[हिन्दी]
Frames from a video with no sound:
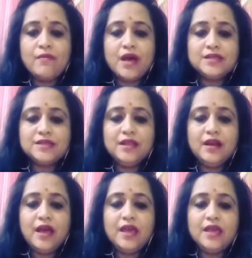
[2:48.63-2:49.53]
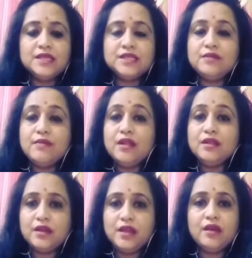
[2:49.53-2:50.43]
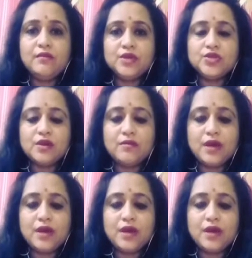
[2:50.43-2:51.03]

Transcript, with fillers: मास्क लगाए इस्तेमाल करें हमेशा